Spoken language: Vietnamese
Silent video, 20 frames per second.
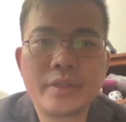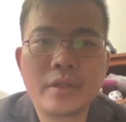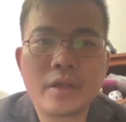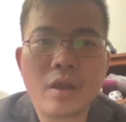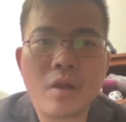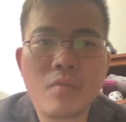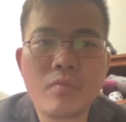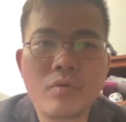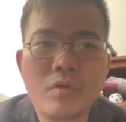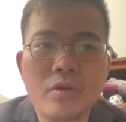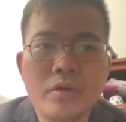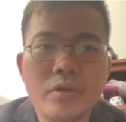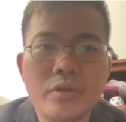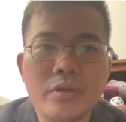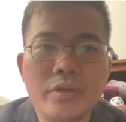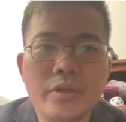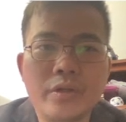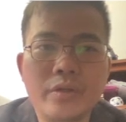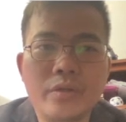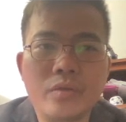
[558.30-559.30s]
không có
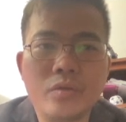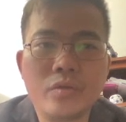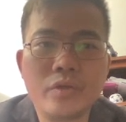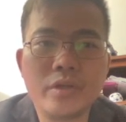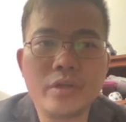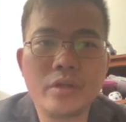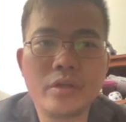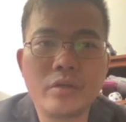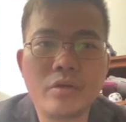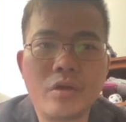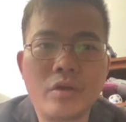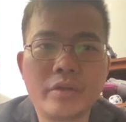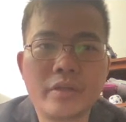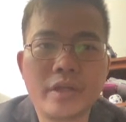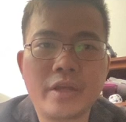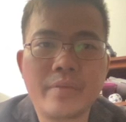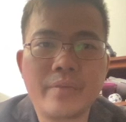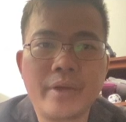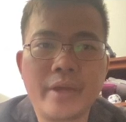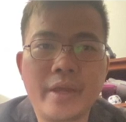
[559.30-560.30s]
người nuôi dưỡng hoặc
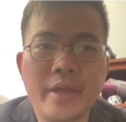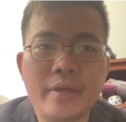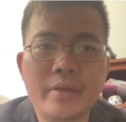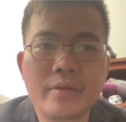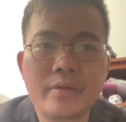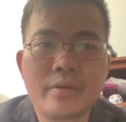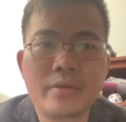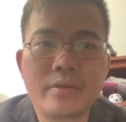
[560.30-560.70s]
cha mẹ